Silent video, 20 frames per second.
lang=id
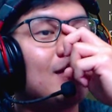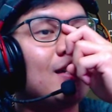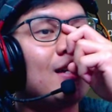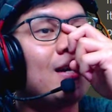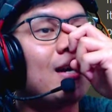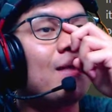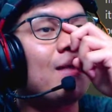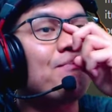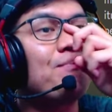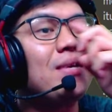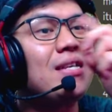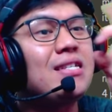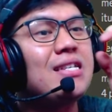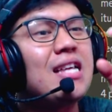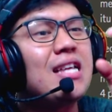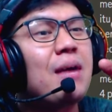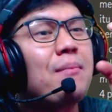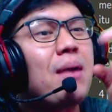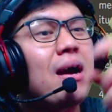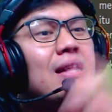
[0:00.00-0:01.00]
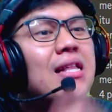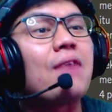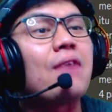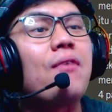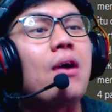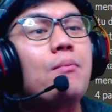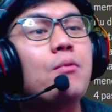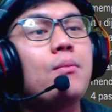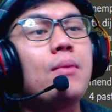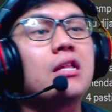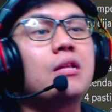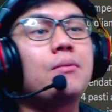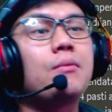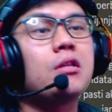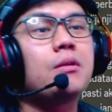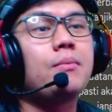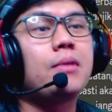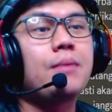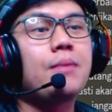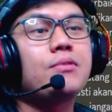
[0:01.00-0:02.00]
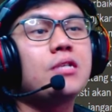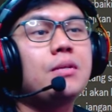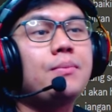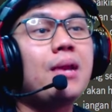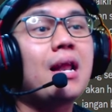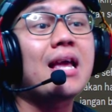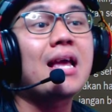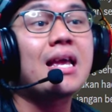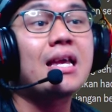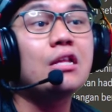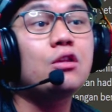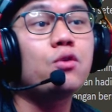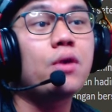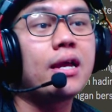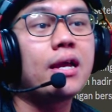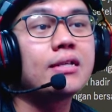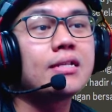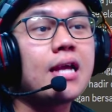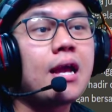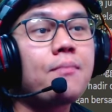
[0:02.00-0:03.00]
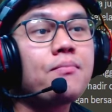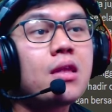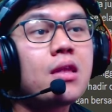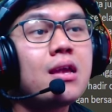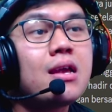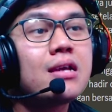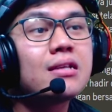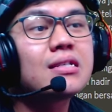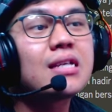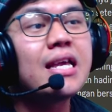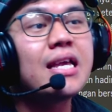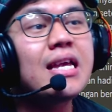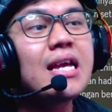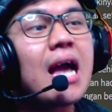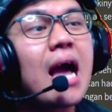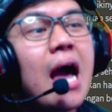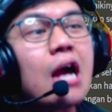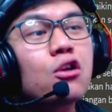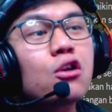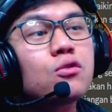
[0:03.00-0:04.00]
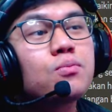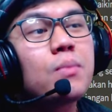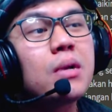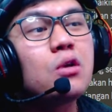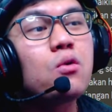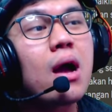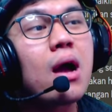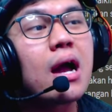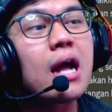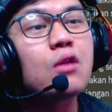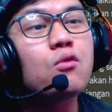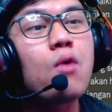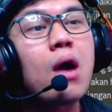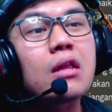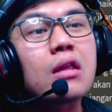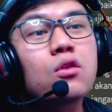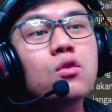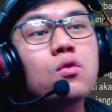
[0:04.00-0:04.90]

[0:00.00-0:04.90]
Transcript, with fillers: uh, PC-nya Bang Davabum lah teman-teman. Ya, bisa dibilang kayak gitu ya guys ya. Sehingga harus meluangkan waktu